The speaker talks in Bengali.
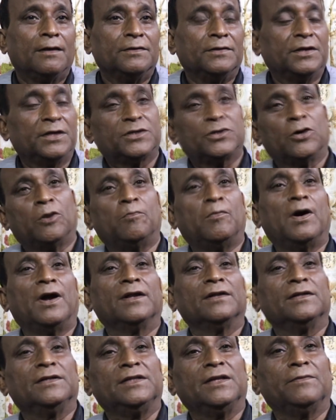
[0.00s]
যে সম্মান
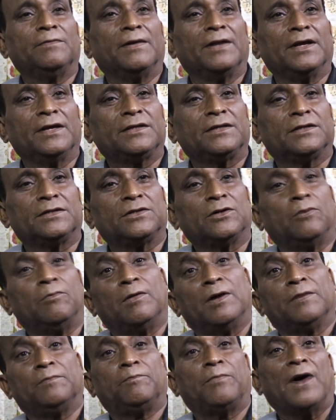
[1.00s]
দিতে পারে সে
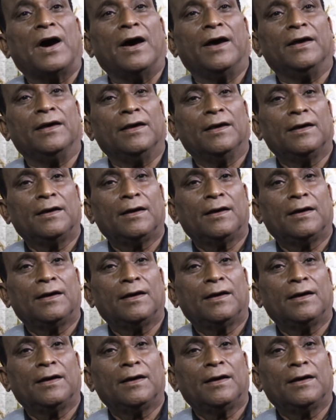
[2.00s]
সম্মান পায়